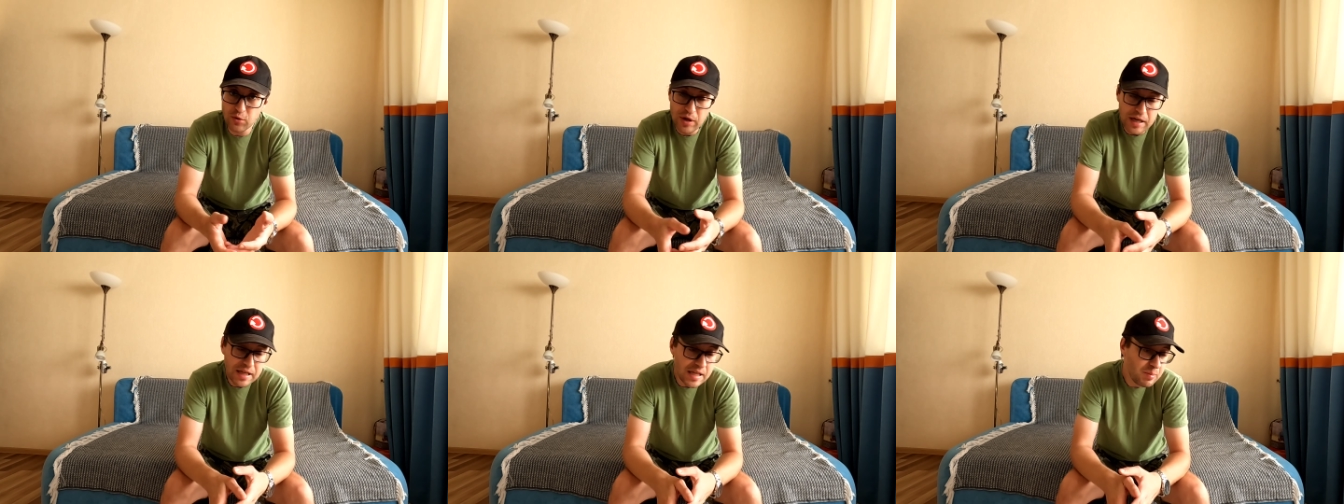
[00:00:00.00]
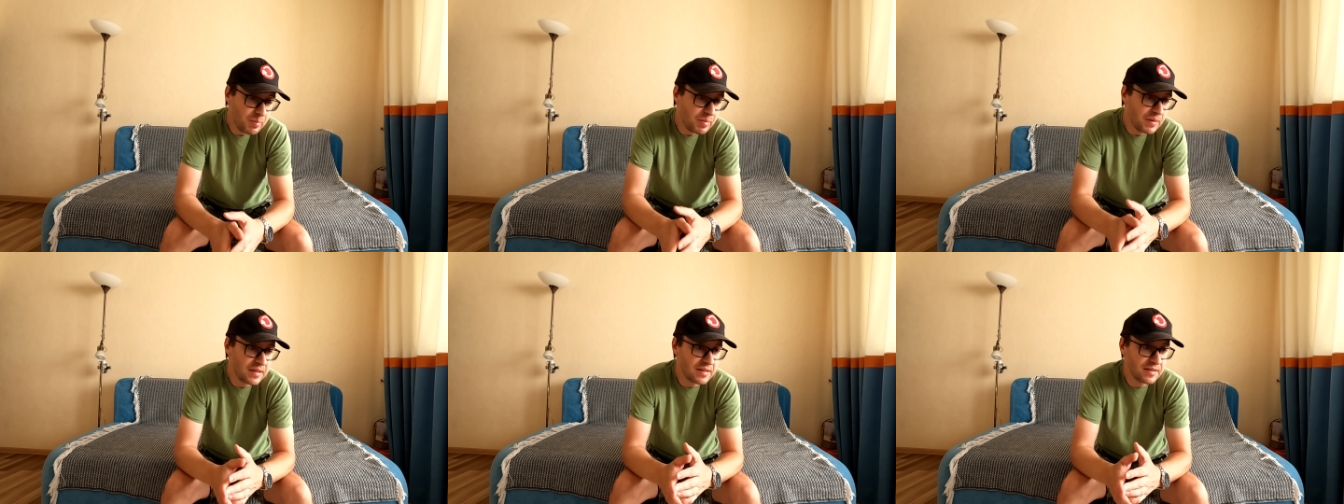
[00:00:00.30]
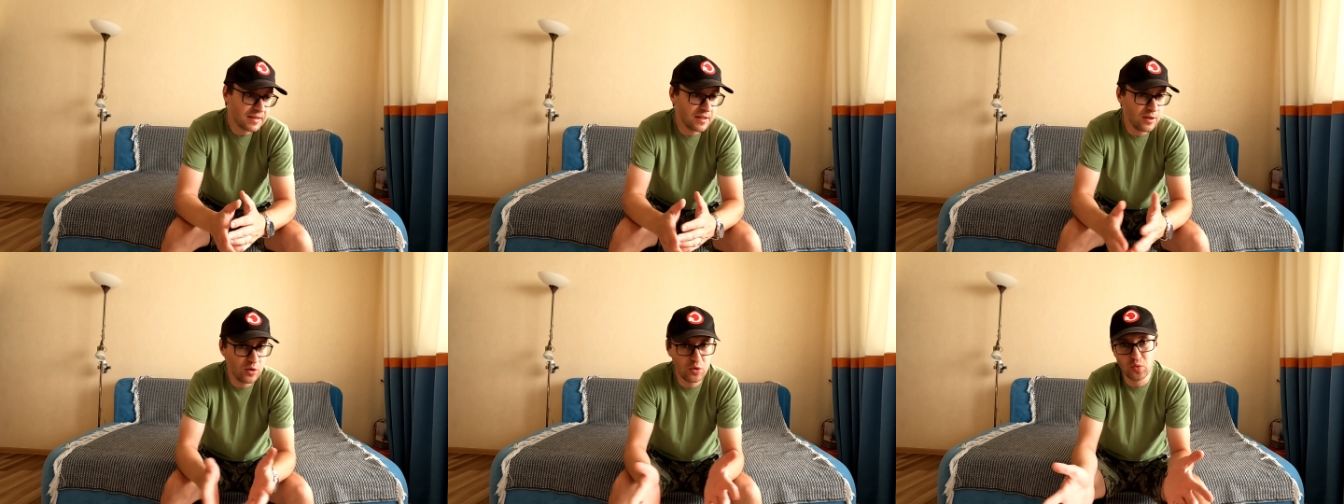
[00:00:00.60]
Но я не
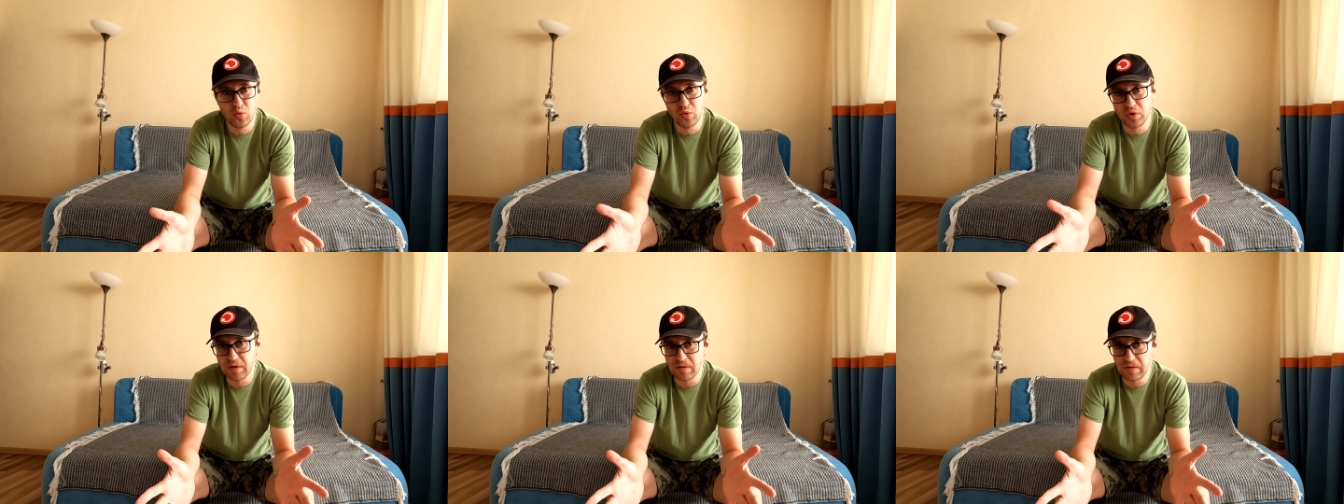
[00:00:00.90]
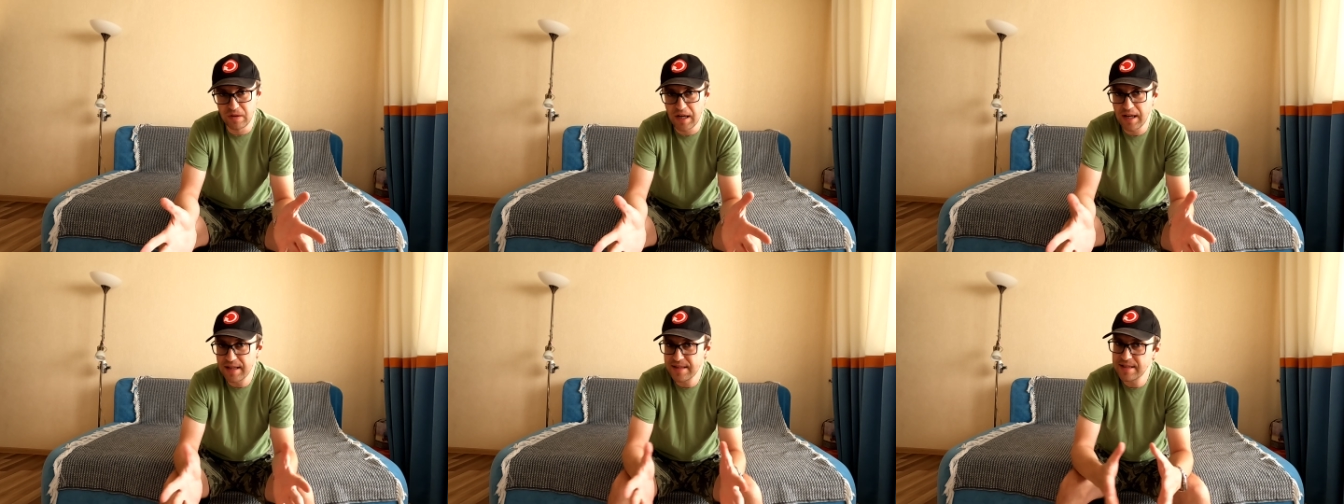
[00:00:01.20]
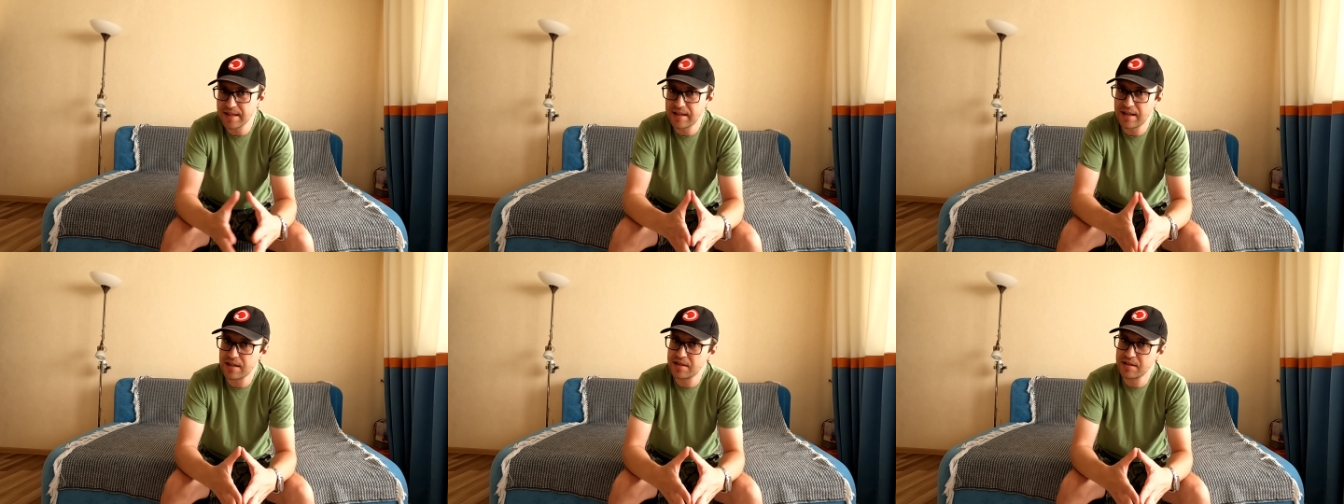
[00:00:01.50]
перестаю
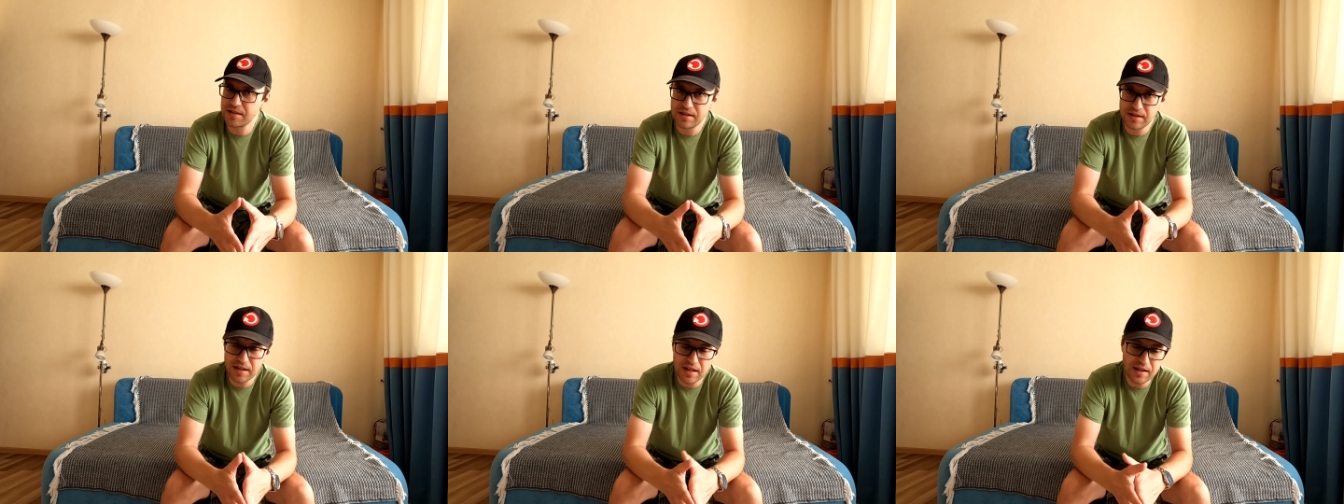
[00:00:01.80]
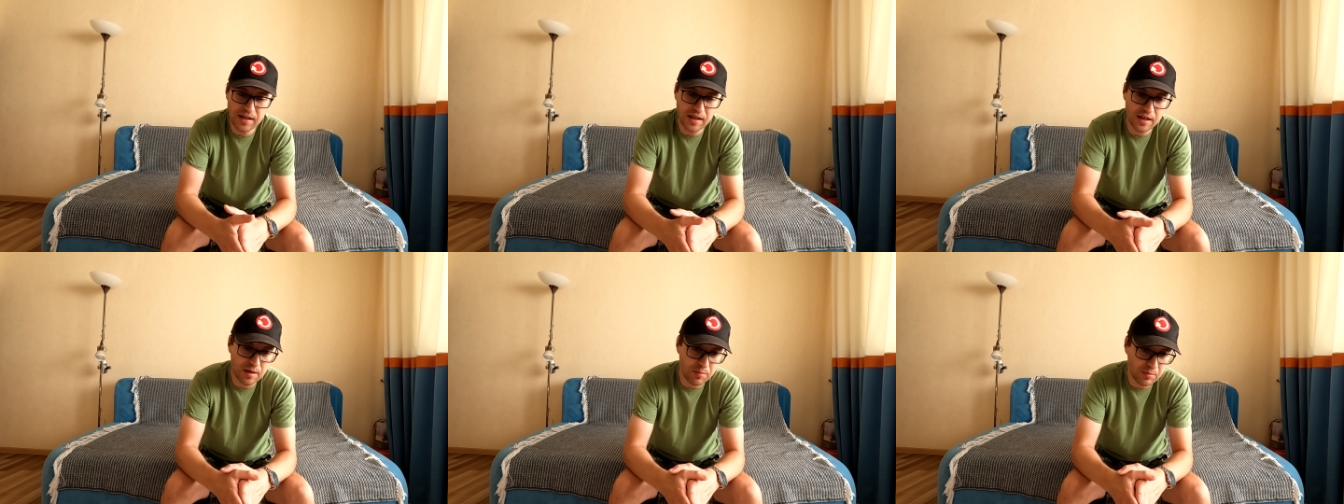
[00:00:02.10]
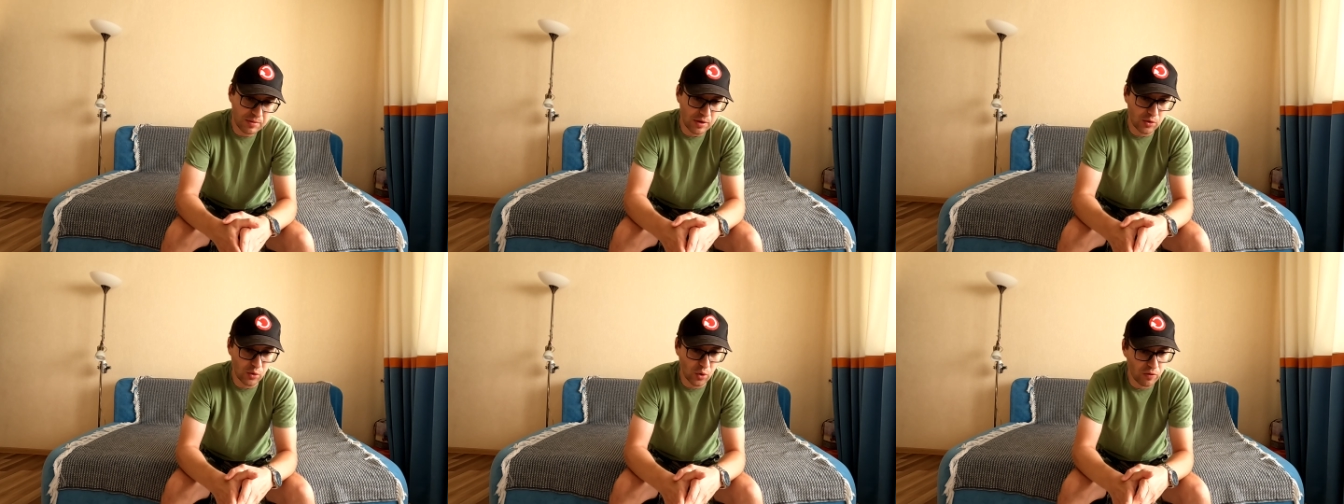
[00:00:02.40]
удивляться каждый день
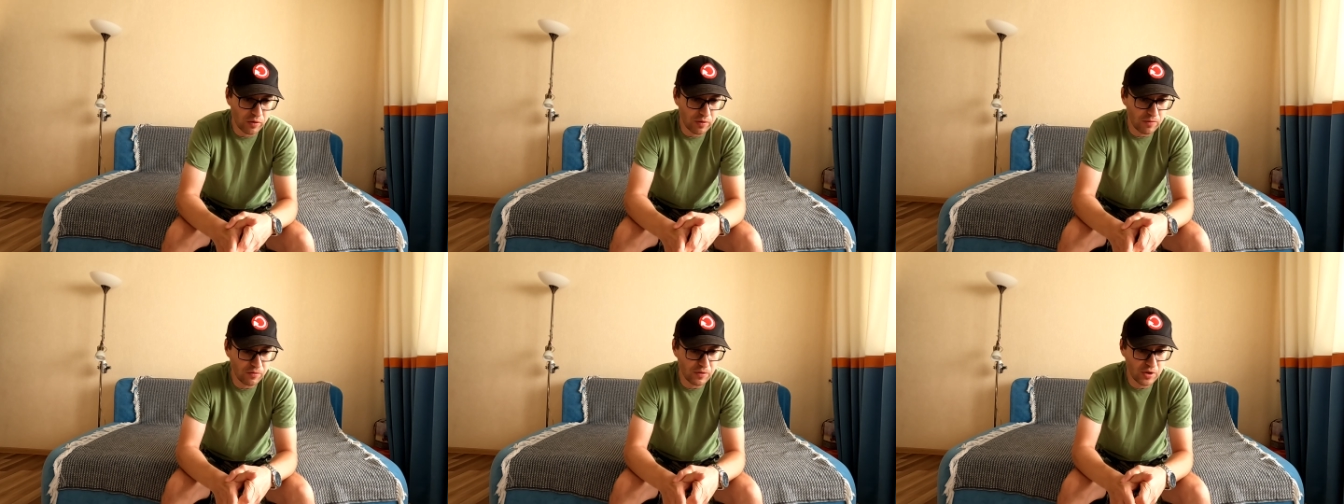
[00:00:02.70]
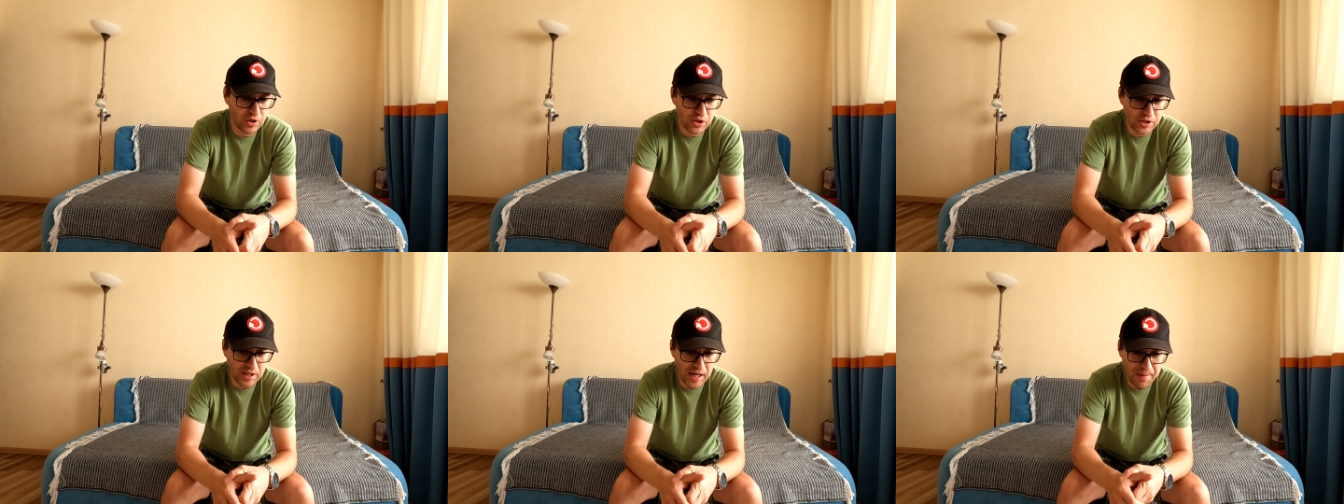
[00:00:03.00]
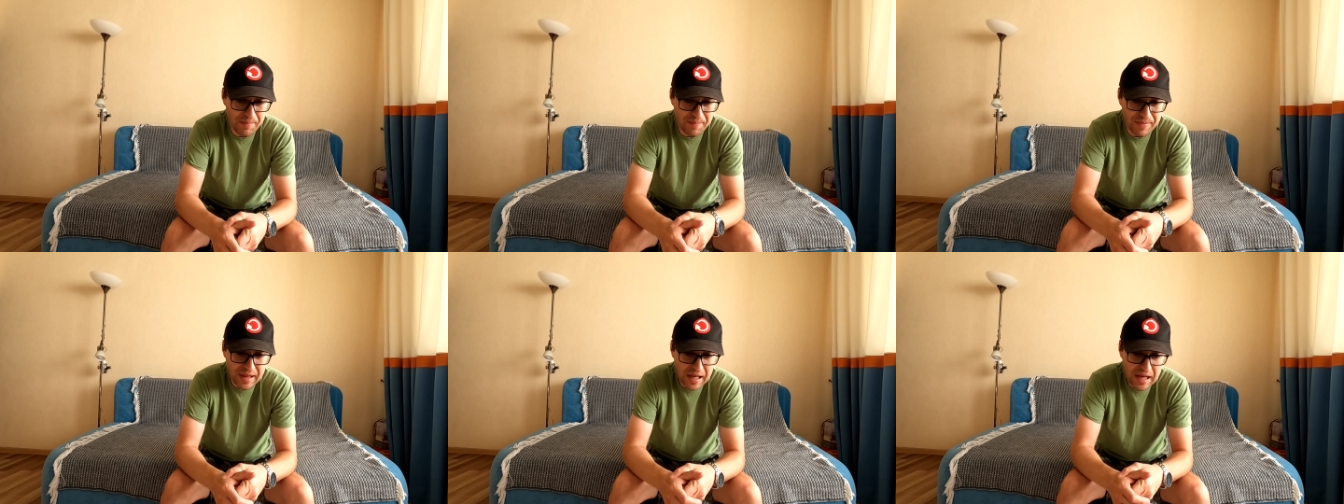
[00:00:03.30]
каким-то новым
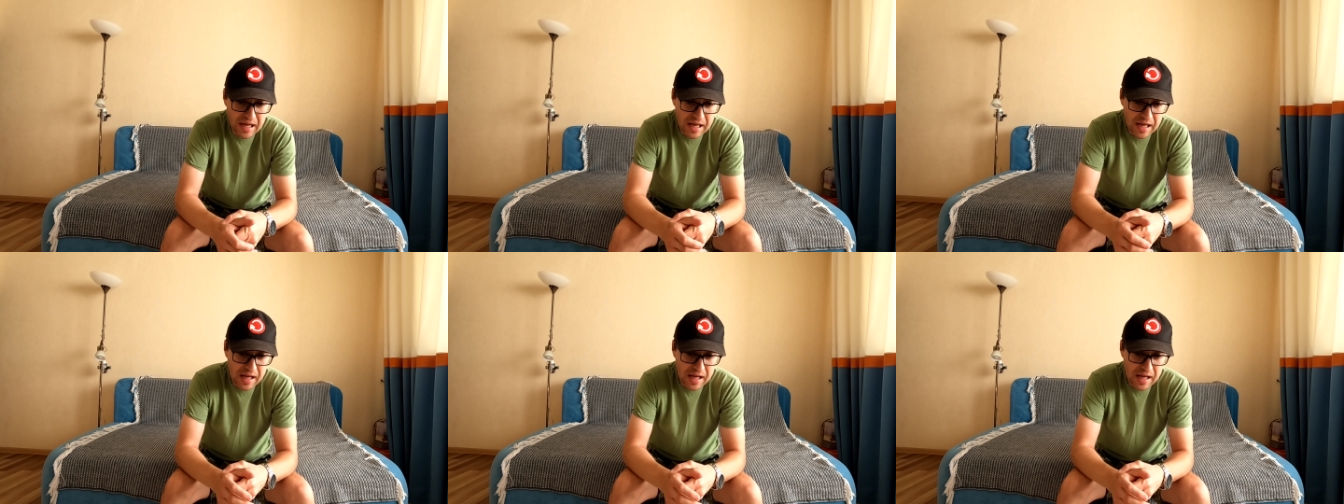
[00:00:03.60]
вещам.